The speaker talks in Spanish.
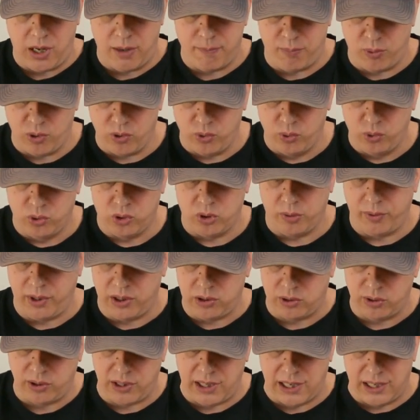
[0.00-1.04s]
el producto
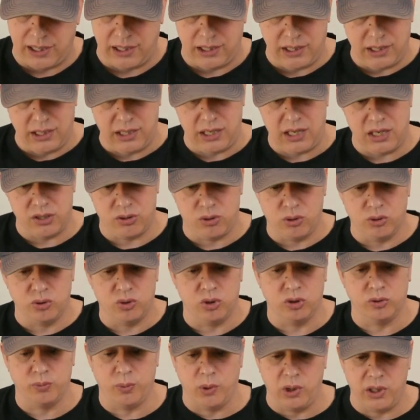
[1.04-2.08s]
vectorial de estos
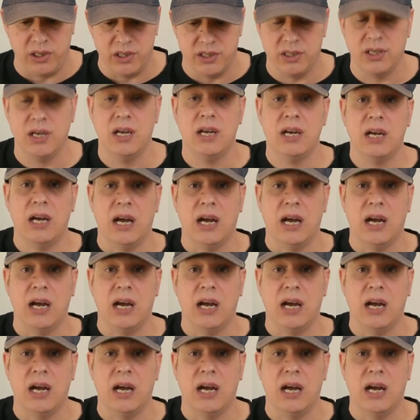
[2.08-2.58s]
dos bolis